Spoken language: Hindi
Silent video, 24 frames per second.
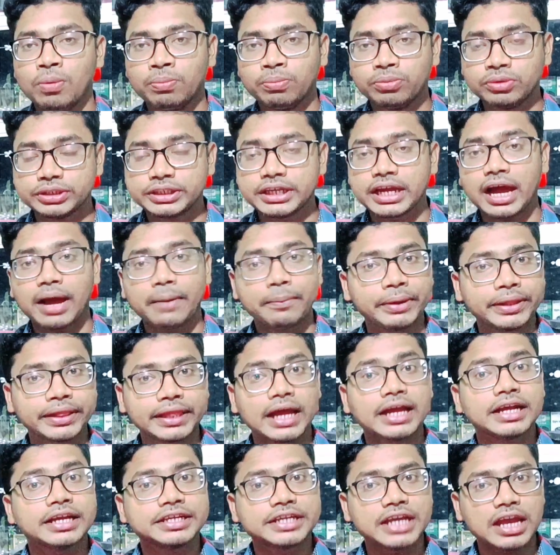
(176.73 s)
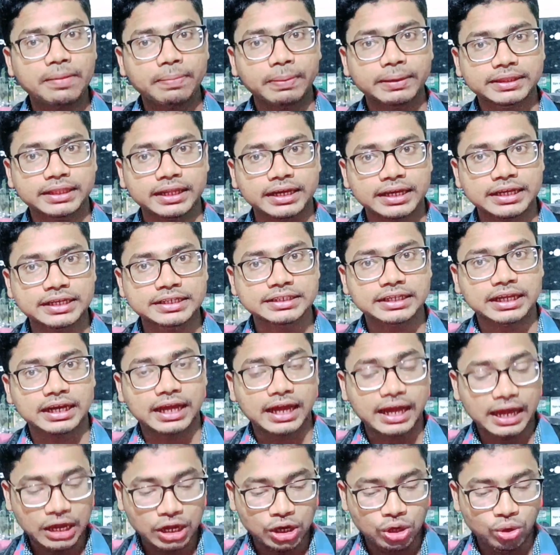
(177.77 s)
मुझे अभी तक ये पता नहीं
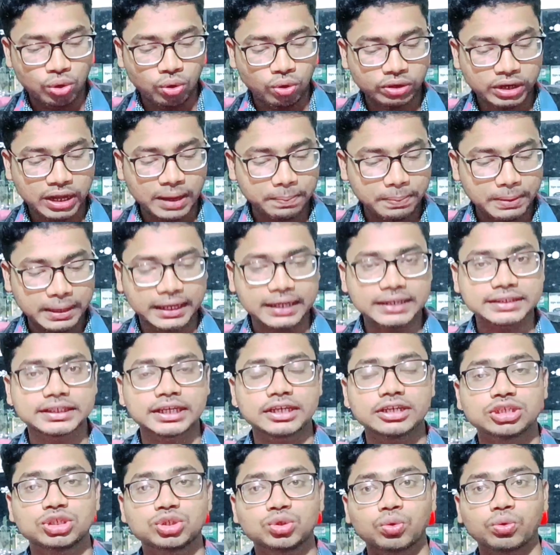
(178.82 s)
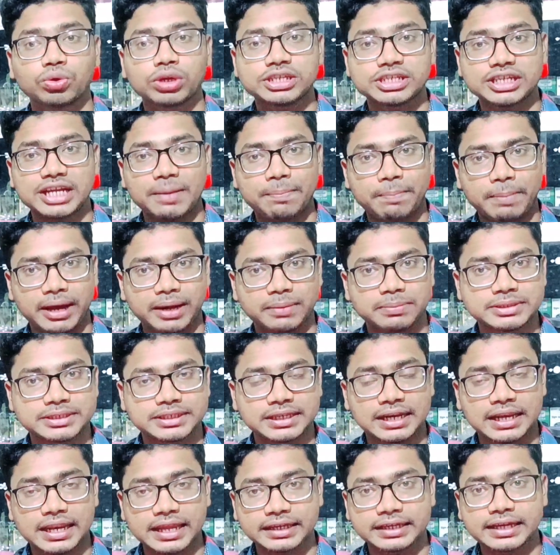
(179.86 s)
चला लोन एप्लीकेशन स्टोरेज का
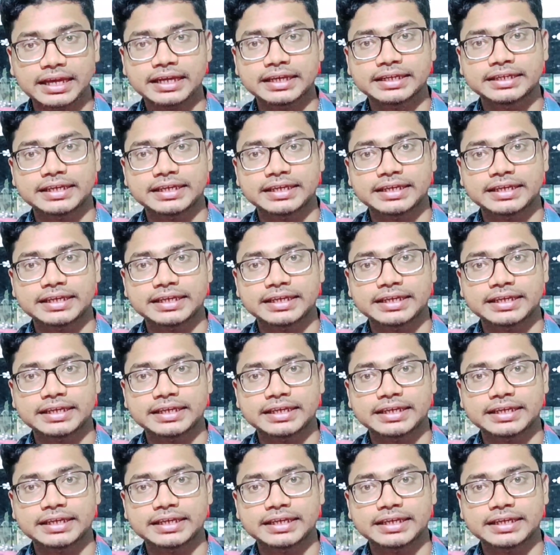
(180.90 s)
परमिशन लेके